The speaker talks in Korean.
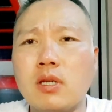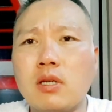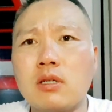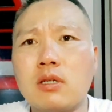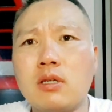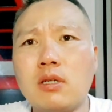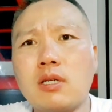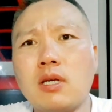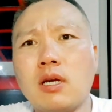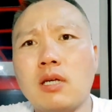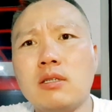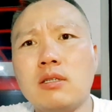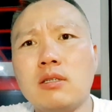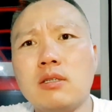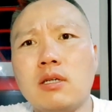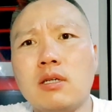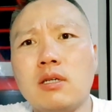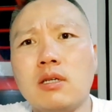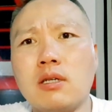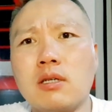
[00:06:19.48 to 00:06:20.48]
그렇게
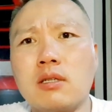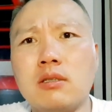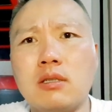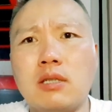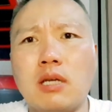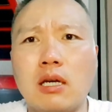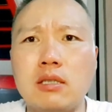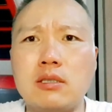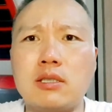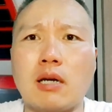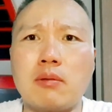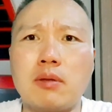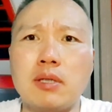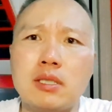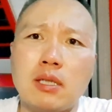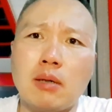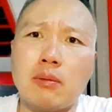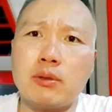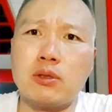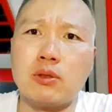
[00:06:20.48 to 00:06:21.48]
했는데 그 개를 잡긴
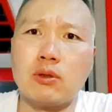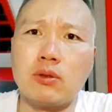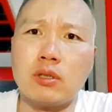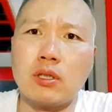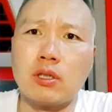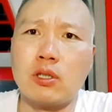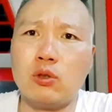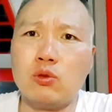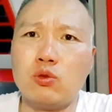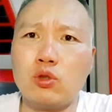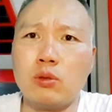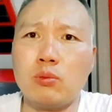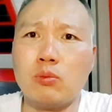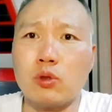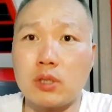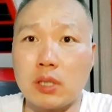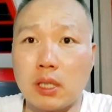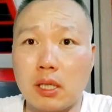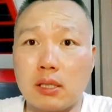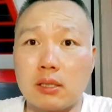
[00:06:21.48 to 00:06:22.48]
잡았어요. 근데 견주를 못
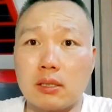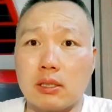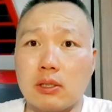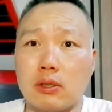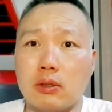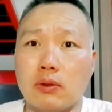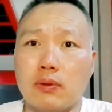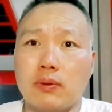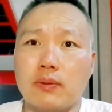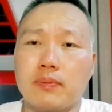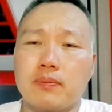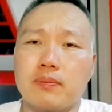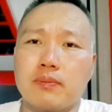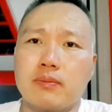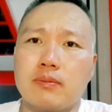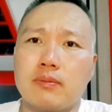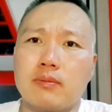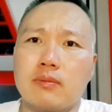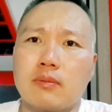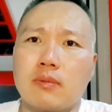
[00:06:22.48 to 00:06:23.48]
찾았거든요.
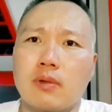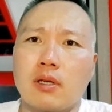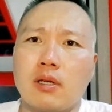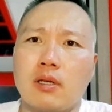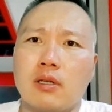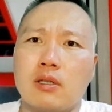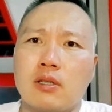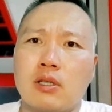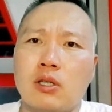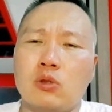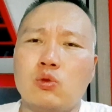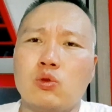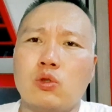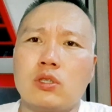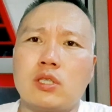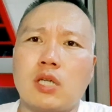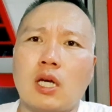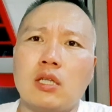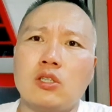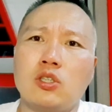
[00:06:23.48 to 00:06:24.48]
견주를
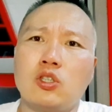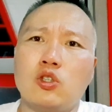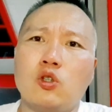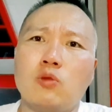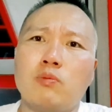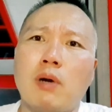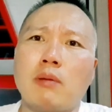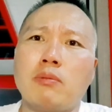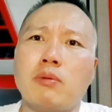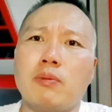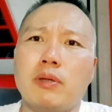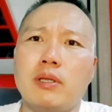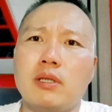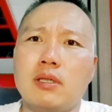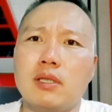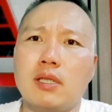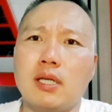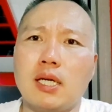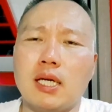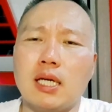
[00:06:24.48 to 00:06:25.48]
찾는 쉬운 방법이
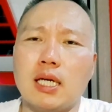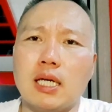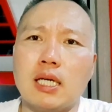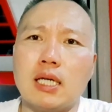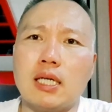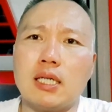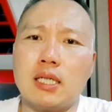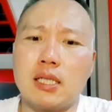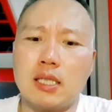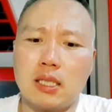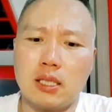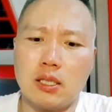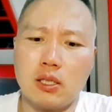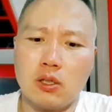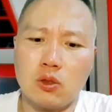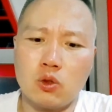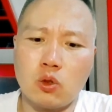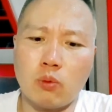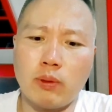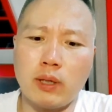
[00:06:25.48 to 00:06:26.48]
있는데
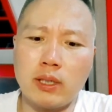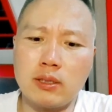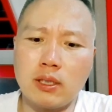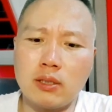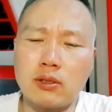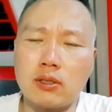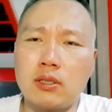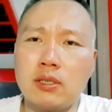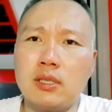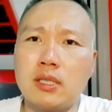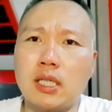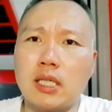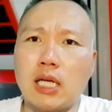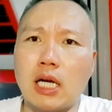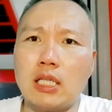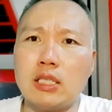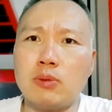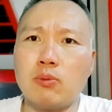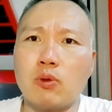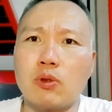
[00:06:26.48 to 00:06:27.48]
소방서에서 그런 까지
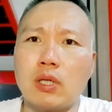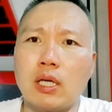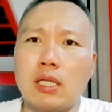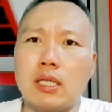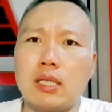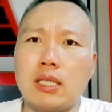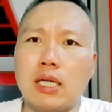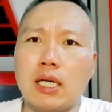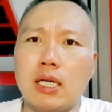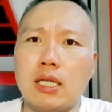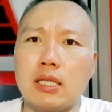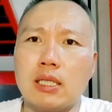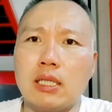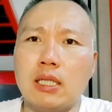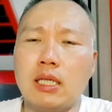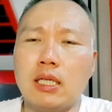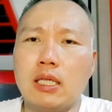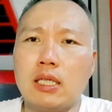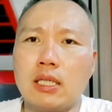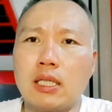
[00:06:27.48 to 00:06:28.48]
알지 못하니까
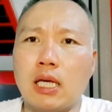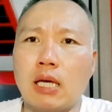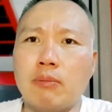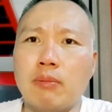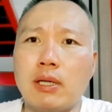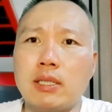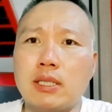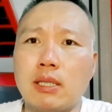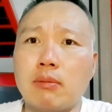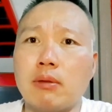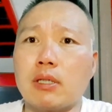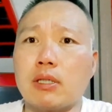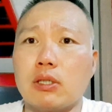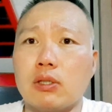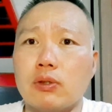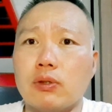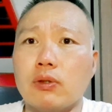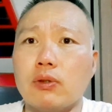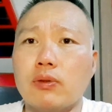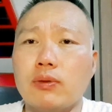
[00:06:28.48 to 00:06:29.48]
개만
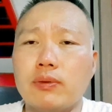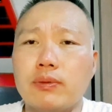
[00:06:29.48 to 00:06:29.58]
잡았거든요.